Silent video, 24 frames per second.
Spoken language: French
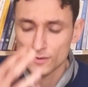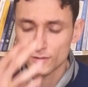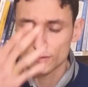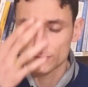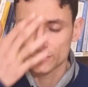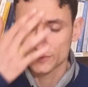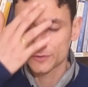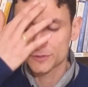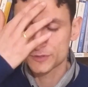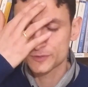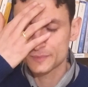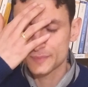Au
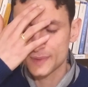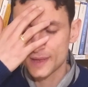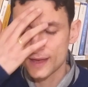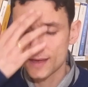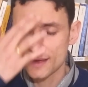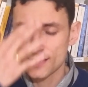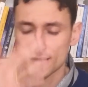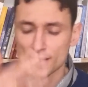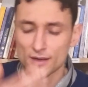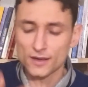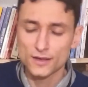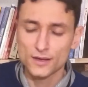nom du
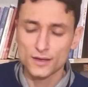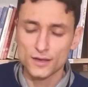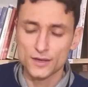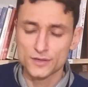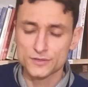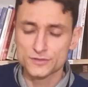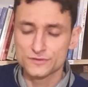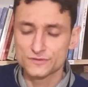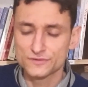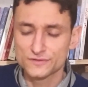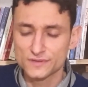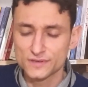Père et
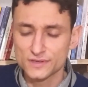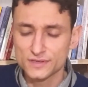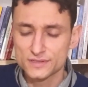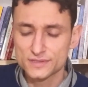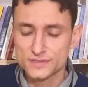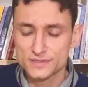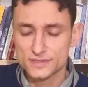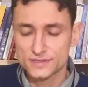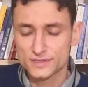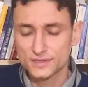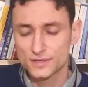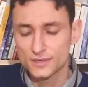du
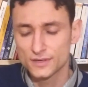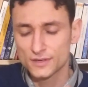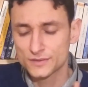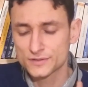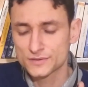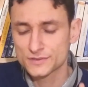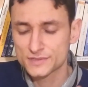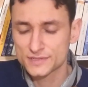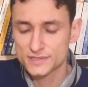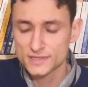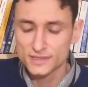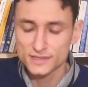Fils et
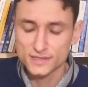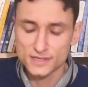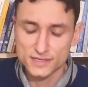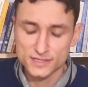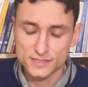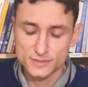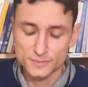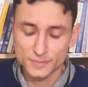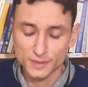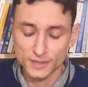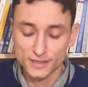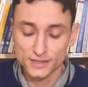du
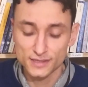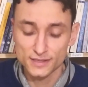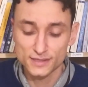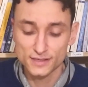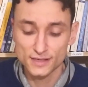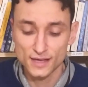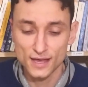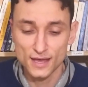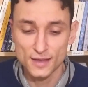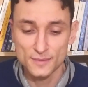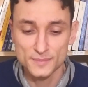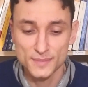Saint-Esprit.
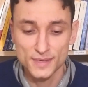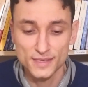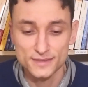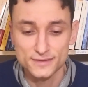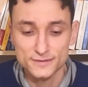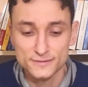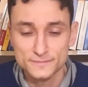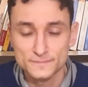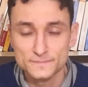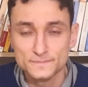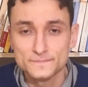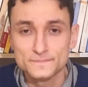Amen.
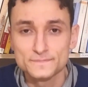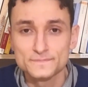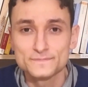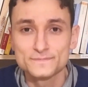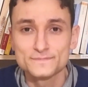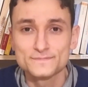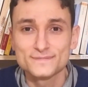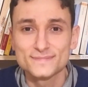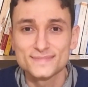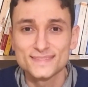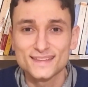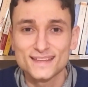
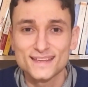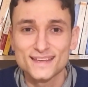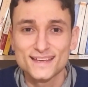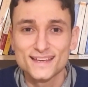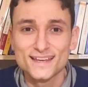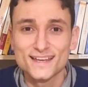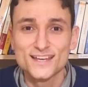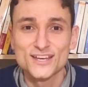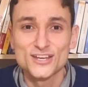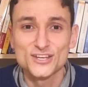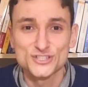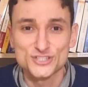
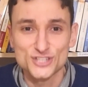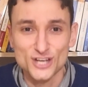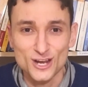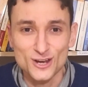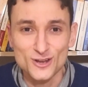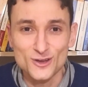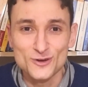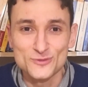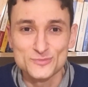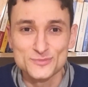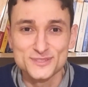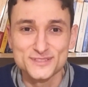
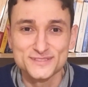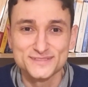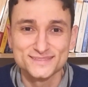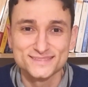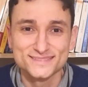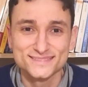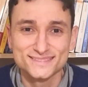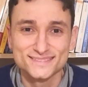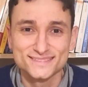Shalom.